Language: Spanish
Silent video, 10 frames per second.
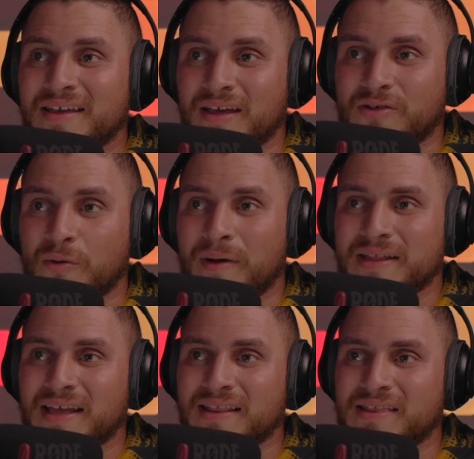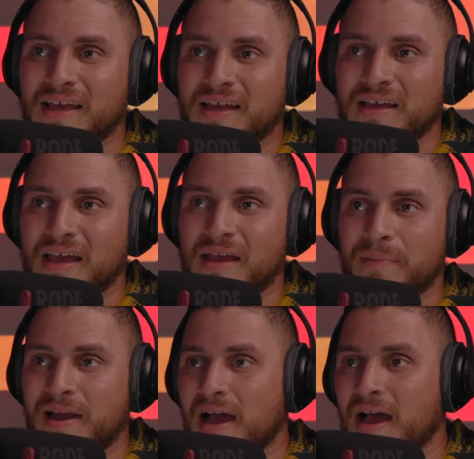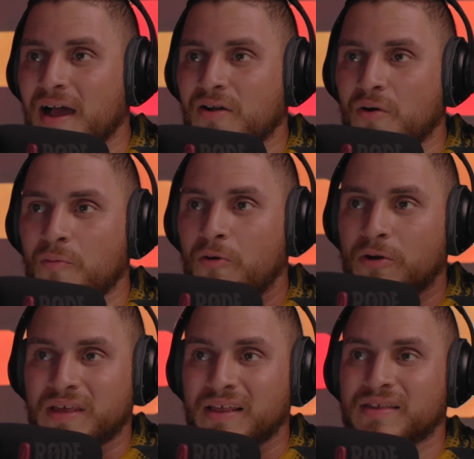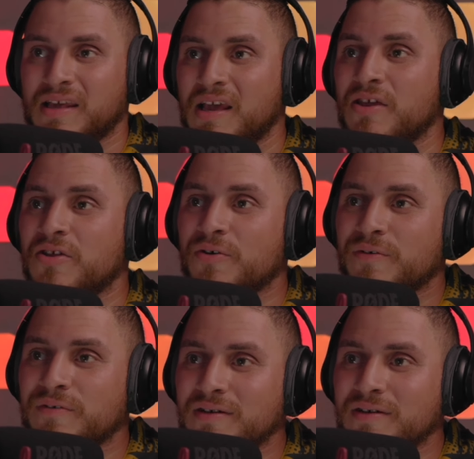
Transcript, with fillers: que son bastante, eh, ¿verdad? Como sencillos.